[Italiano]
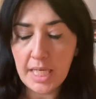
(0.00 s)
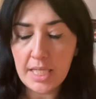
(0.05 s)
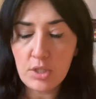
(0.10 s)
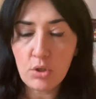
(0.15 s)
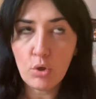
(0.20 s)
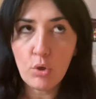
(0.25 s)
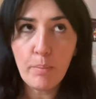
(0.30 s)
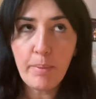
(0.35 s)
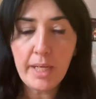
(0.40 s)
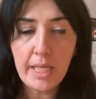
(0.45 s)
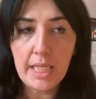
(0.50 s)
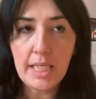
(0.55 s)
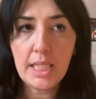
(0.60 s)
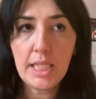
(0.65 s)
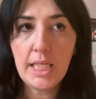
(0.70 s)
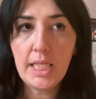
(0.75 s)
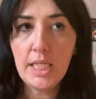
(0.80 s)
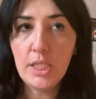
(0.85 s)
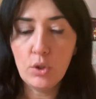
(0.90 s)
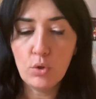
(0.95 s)
che sono
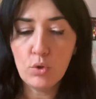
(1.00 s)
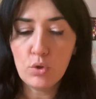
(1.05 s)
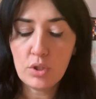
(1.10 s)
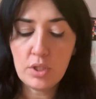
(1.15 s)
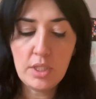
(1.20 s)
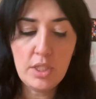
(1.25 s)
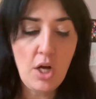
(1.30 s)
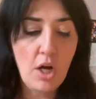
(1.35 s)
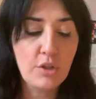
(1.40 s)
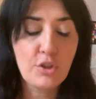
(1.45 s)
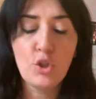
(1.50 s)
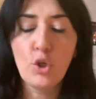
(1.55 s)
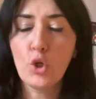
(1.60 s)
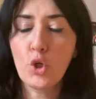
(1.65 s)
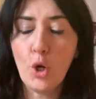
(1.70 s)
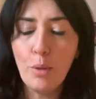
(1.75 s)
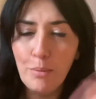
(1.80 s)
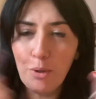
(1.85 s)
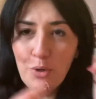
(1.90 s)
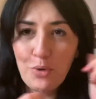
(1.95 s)
parecchi, non si notino.
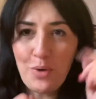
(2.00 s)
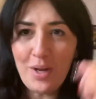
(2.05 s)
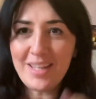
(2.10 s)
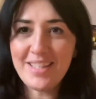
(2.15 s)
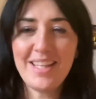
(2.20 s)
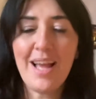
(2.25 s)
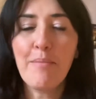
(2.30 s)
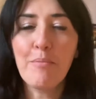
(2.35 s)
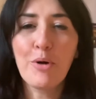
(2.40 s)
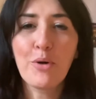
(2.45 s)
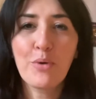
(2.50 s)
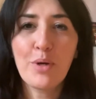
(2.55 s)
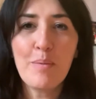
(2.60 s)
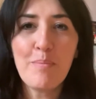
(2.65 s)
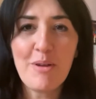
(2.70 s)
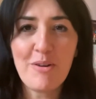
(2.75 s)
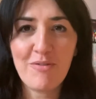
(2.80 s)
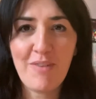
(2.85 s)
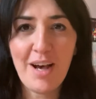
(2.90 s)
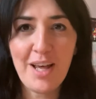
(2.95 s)
Comunque siamo qui
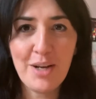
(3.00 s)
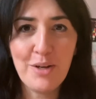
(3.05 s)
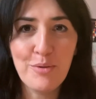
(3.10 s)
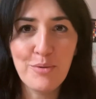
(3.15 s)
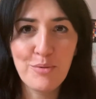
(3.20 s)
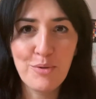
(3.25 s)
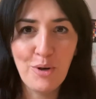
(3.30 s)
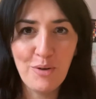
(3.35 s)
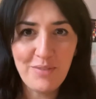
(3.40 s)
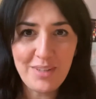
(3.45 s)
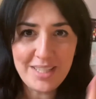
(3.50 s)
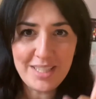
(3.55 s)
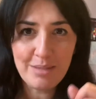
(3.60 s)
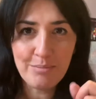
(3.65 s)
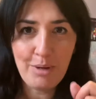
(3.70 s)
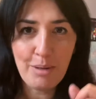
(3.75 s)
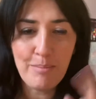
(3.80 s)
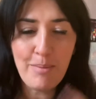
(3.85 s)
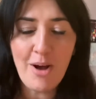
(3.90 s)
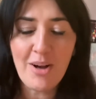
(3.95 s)
per fare un
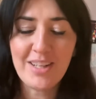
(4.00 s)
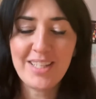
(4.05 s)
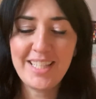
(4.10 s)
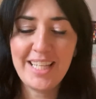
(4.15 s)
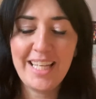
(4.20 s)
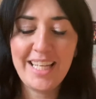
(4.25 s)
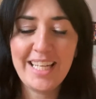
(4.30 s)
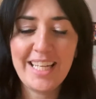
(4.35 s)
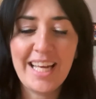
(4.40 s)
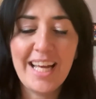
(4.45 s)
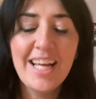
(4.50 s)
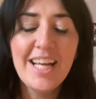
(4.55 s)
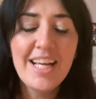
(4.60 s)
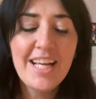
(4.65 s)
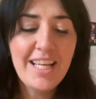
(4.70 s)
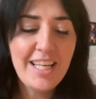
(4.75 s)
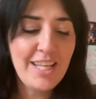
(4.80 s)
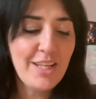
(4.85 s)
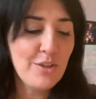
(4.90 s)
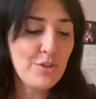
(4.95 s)
nuovissimo unboxing.
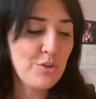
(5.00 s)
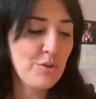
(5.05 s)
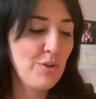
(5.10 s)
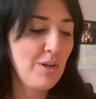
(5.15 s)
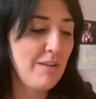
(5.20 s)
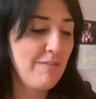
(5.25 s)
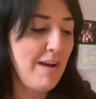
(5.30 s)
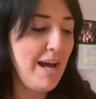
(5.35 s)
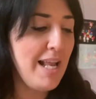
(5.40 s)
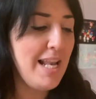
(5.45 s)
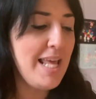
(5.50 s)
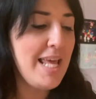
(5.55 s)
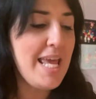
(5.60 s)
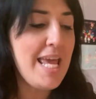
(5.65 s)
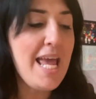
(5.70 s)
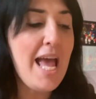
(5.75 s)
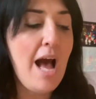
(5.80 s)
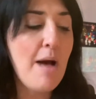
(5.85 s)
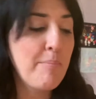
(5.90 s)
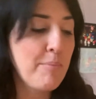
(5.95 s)
Io sono la Vale
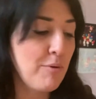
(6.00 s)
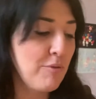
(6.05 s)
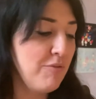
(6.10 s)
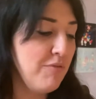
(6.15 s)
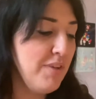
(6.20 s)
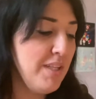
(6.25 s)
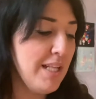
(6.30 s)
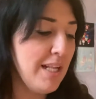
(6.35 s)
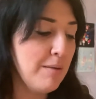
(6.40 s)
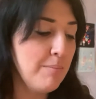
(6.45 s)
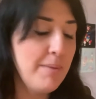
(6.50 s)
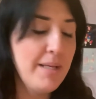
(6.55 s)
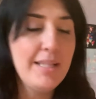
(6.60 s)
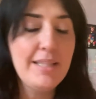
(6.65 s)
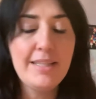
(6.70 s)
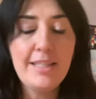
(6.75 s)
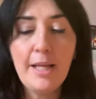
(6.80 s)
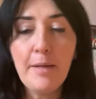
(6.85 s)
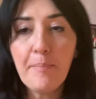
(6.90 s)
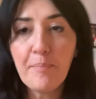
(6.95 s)
e apro
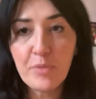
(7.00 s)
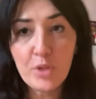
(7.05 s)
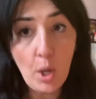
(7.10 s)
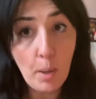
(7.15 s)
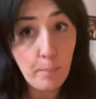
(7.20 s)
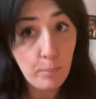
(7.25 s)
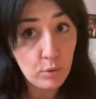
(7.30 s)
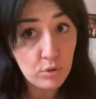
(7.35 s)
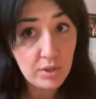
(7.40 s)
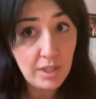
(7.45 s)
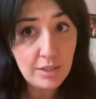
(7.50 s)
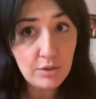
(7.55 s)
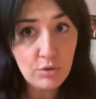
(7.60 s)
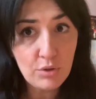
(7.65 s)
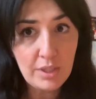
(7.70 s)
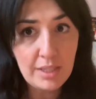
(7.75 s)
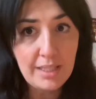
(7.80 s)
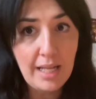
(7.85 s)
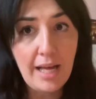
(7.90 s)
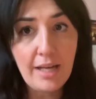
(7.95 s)
finalmente, dopo
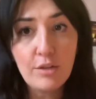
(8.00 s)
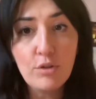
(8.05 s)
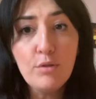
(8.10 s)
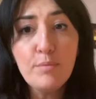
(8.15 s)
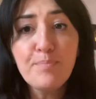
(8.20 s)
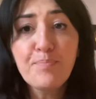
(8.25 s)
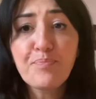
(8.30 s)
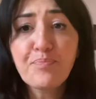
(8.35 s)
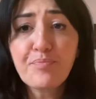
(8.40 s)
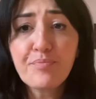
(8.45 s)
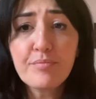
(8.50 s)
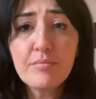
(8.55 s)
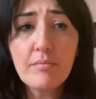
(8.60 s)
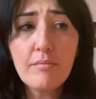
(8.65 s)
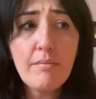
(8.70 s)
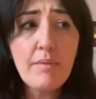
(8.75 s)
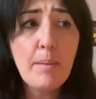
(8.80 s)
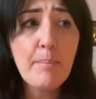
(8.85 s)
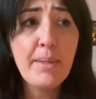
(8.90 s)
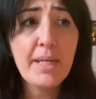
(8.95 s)
tanto ritardo,
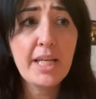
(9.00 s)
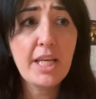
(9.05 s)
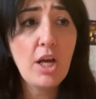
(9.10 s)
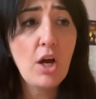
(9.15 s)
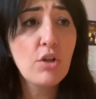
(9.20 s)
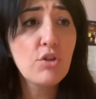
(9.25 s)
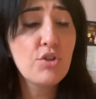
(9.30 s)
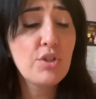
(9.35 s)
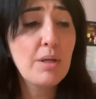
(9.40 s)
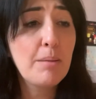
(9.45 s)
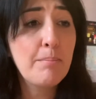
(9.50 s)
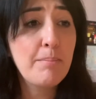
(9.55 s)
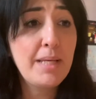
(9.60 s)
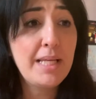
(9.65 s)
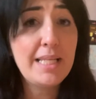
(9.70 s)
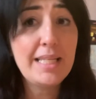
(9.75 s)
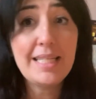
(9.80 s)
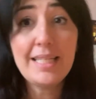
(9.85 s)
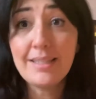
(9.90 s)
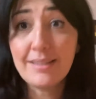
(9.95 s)
perché oggi è
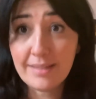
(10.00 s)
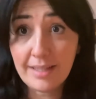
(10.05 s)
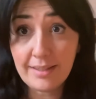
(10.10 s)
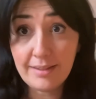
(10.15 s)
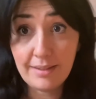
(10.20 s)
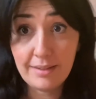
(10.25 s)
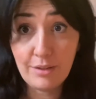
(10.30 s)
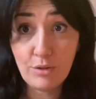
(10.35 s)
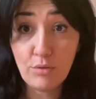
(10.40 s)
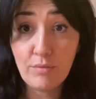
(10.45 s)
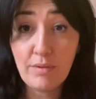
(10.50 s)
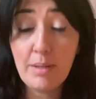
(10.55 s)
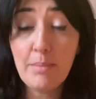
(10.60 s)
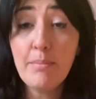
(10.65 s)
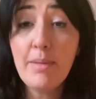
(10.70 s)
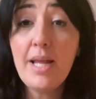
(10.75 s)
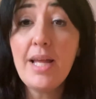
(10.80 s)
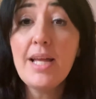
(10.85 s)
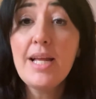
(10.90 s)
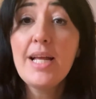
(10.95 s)
ben il 7 di
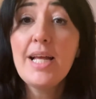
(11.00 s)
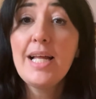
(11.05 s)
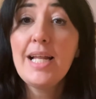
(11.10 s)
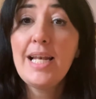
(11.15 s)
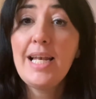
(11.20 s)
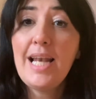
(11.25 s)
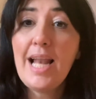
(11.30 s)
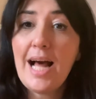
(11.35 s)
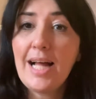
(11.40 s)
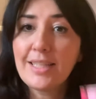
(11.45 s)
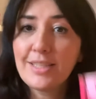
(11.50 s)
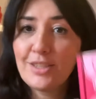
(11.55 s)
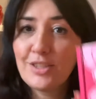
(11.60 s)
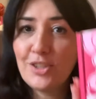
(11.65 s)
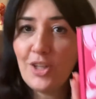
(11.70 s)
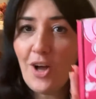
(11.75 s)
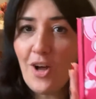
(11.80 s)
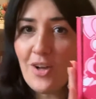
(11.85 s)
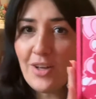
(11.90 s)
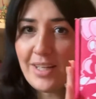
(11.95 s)
novembre, la
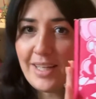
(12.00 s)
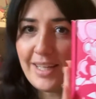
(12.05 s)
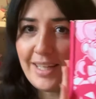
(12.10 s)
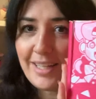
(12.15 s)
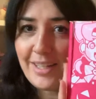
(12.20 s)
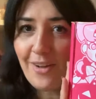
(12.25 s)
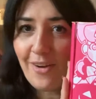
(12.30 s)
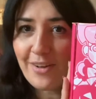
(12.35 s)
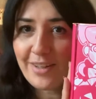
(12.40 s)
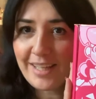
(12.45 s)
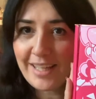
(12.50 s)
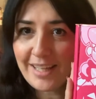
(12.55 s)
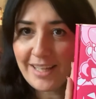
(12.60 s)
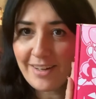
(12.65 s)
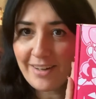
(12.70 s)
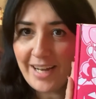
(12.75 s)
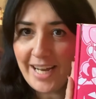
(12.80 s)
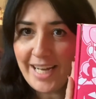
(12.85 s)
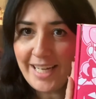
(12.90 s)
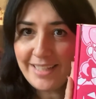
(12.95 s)
Doki Doki
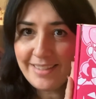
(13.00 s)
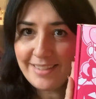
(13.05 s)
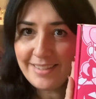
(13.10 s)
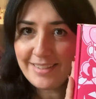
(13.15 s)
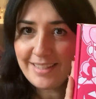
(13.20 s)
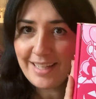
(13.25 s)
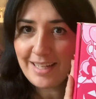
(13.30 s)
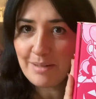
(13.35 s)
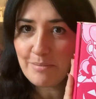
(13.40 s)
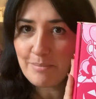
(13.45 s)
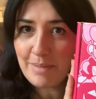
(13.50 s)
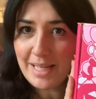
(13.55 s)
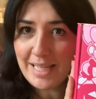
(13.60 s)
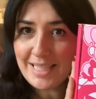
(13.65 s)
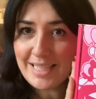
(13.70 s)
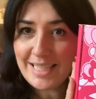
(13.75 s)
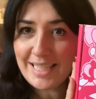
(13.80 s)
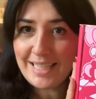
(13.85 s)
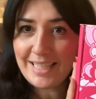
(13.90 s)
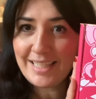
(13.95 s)
Crate del
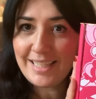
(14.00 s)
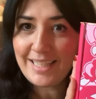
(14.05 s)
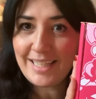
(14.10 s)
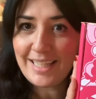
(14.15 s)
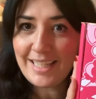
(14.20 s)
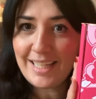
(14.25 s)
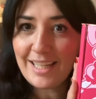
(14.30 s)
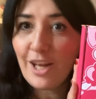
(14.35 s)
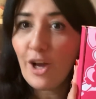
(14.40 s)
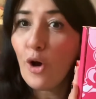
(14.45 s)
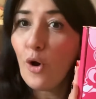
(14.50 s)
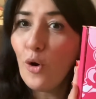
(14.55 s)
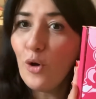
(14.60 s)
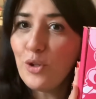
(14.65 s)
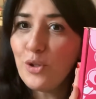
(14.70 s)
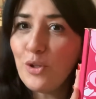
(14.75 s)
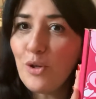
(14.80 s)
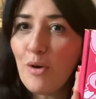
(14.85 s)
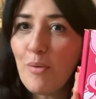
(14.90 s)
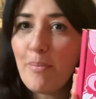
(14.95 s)
mese di
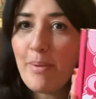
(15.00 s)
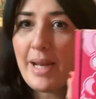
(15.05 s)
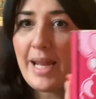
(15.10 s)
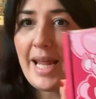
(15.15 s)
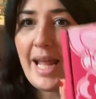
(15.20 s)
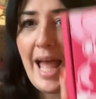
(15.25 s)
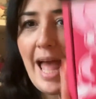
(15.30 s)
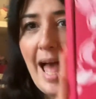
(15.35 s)
ottobre.